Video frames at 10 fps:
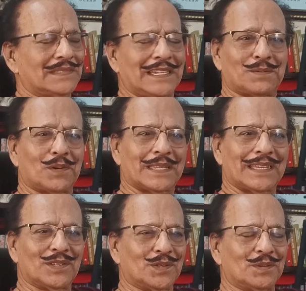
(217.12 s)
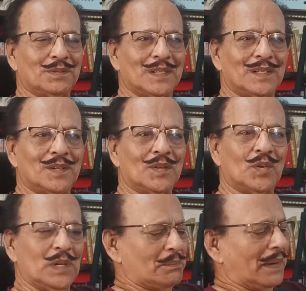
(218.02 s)
দেশ বলতে কিন্তু
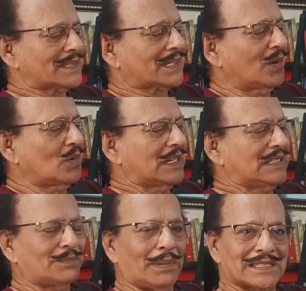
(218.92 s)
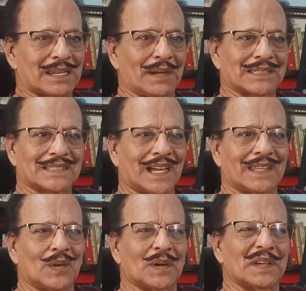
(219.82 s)
ওই পাঁচটা আঙুলের যে পাঁচটা মাথা তা
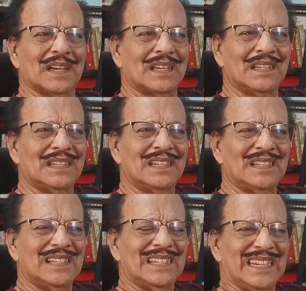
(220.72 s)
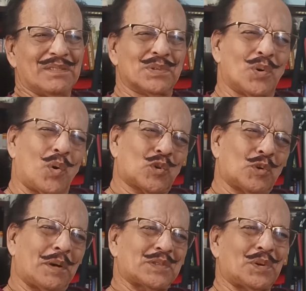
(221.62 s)
নয় এর মধ্যে
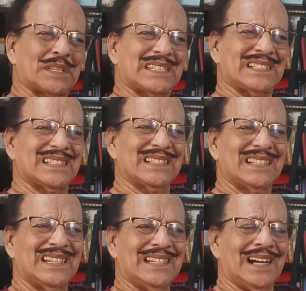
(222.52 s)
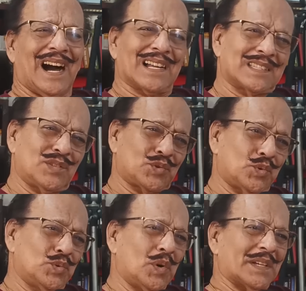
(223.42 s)
অক্টোপাসও আছে হাতের
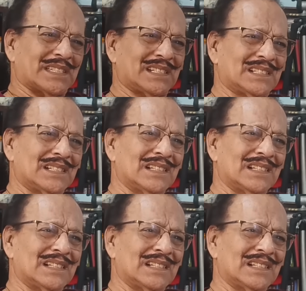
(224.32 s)
সুরও আছে